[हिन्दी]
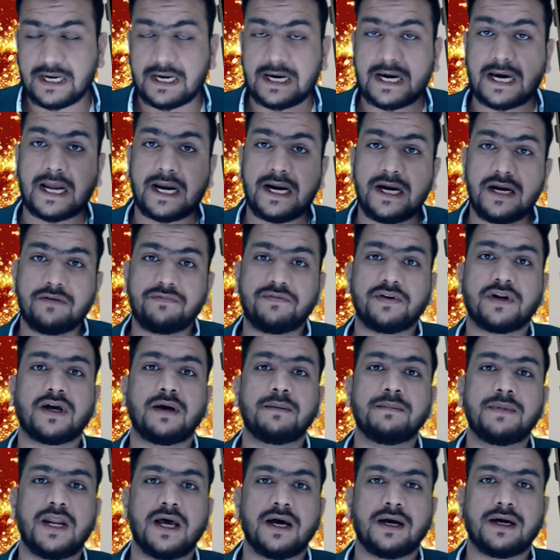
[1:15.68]
करंट अफेयर का
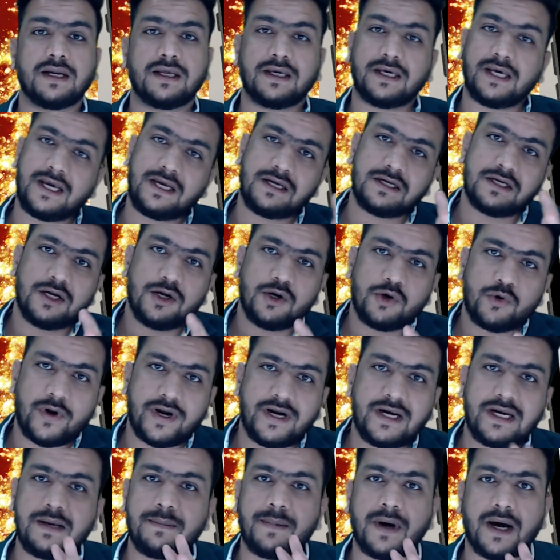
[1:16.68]
मिला करके
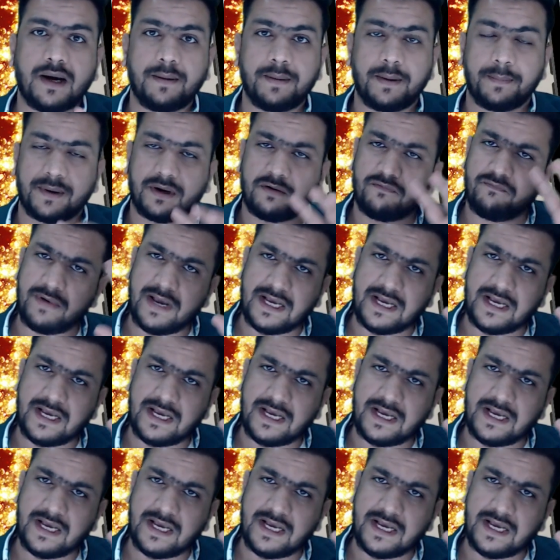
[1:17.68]
ट्वेंटी मार्क का पेपर